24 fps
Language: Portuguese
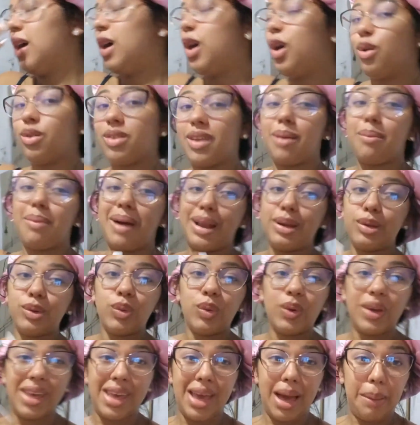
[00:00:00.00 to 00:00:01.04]
Eu trabalho
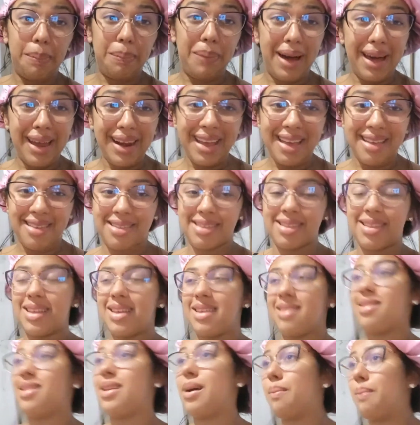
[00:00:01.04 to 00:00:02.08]
no que aparece,
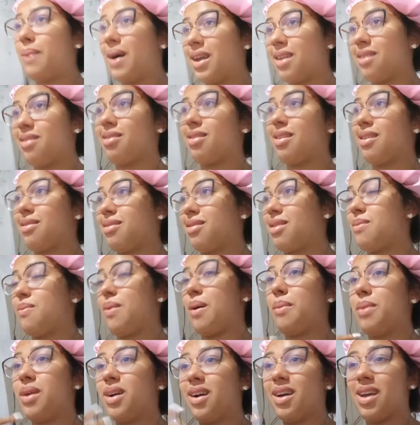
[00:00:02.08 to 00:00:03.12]
né? Se aparecer assim
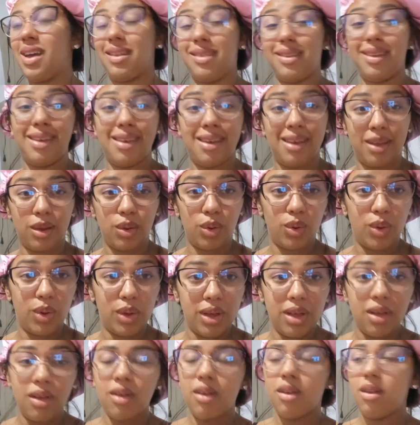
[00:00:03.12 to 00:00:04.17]
para me ganhar dinheiro,
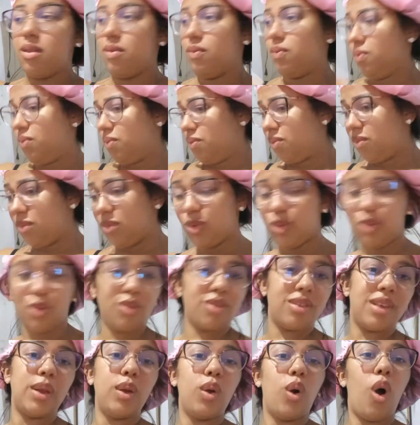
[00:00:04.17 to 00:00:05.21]
não
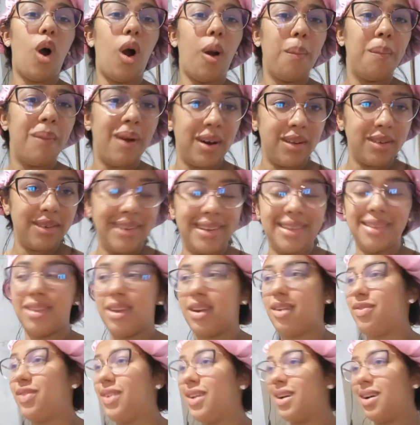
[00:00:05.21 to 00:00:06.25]
sendo roubando nem
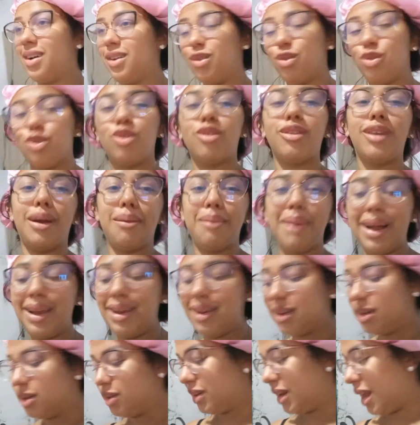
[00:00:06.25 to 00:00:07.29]
traficando, eu tô
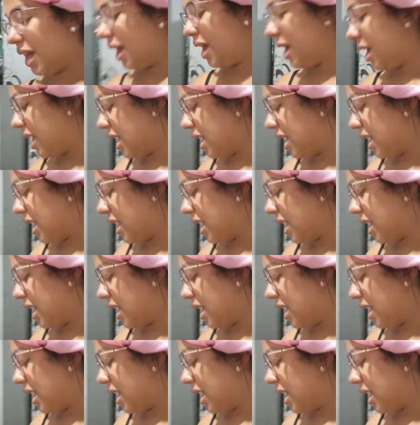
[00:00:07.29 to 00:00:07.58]
trabalhando, né?